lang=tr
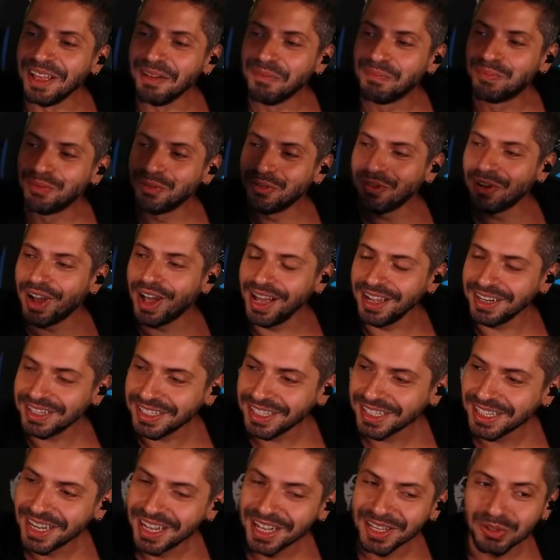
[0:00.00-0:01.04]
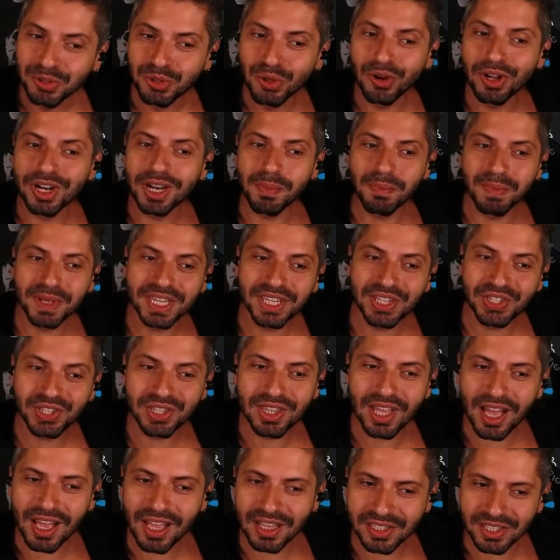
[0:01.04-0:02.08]
Bu var. Sonra bir kişi
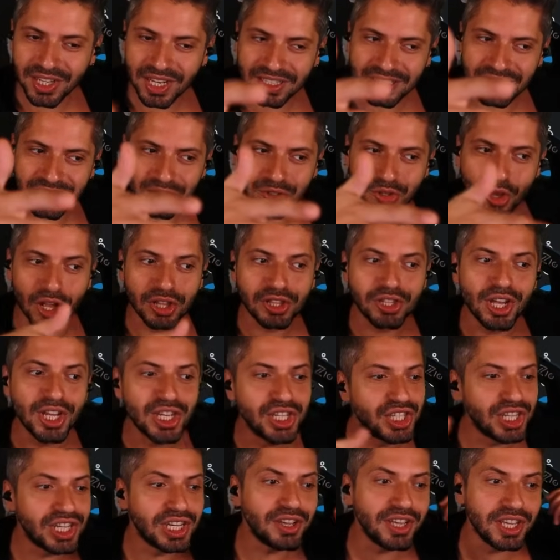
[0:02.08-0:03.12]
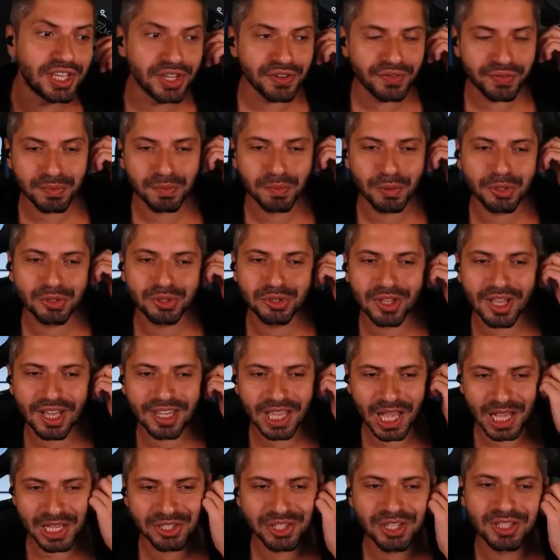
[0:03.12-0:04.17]
daha alacaksınız. Hatta iki, iki futbolcu daha
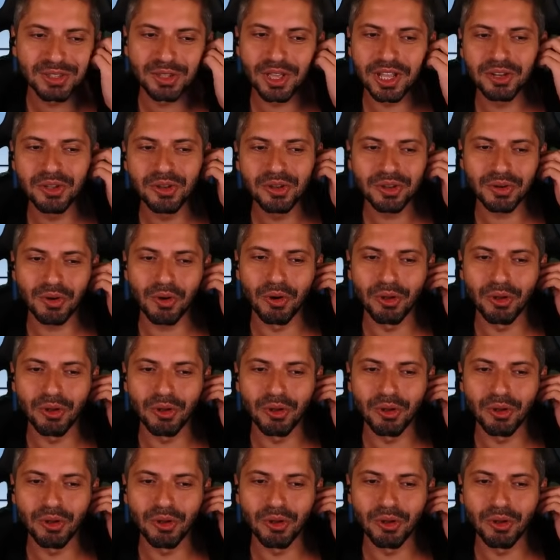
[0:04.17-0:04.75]
gelecek deniyor.